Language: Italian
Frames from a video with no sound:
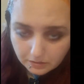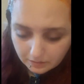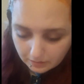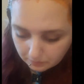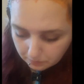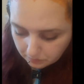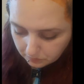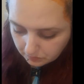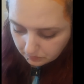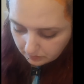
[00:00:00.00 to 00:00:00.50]

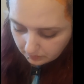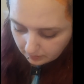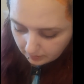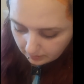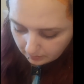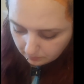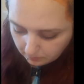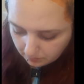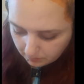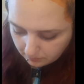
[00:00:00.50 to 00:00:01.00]
si
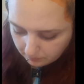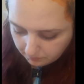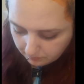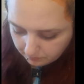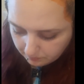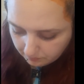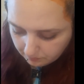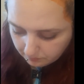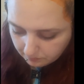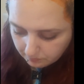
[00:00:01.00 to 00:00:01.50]
prosegue.
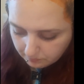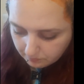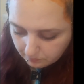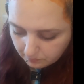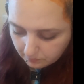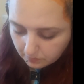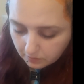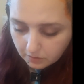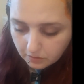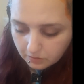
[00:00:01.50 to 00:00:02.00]

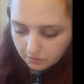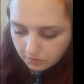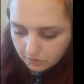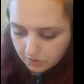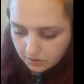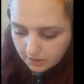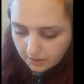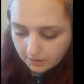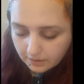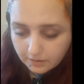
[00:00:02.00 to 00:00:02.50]
Oh
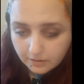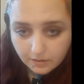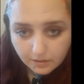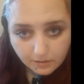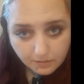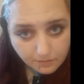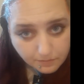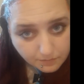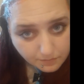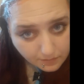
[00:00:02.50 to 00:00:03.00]
gente,
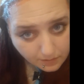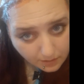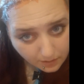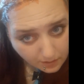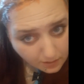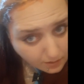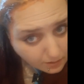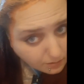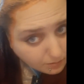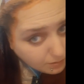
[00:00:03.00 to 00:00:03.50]

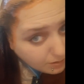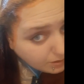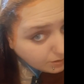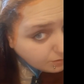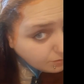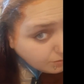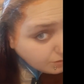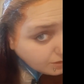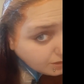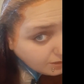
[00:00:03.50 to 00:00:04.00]

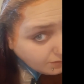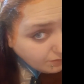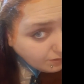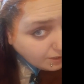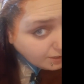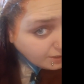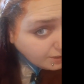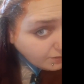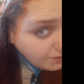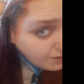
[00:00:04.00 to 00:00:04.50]
qualcuno che
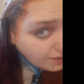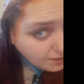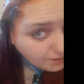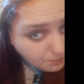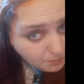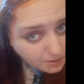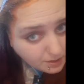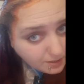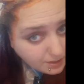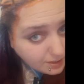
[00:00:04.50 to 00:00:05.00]
voglia di
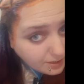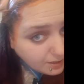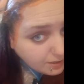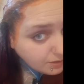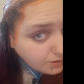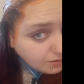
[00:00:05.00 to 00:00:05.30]
venirmi a dare il